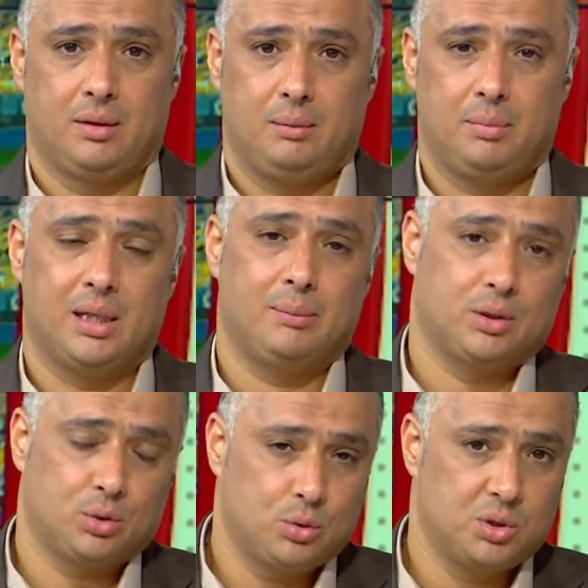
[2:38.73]
بينما
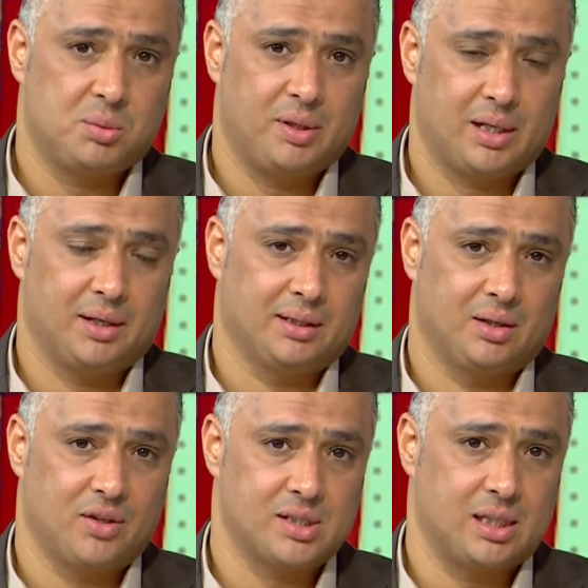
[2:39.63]
دخول جماهير النادي
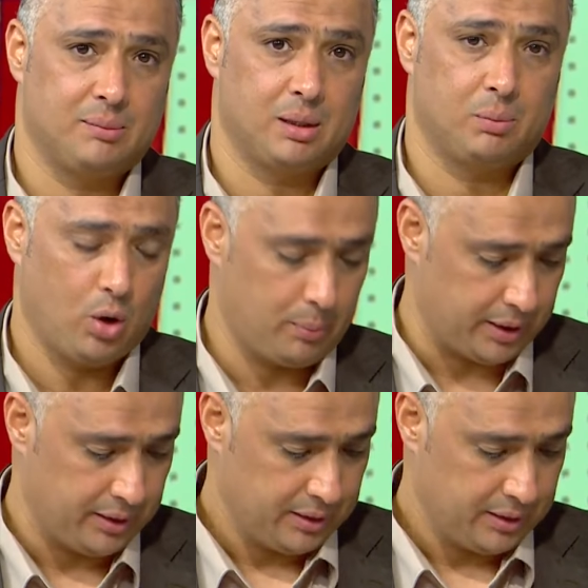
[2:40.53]
الفيصلي من البوابة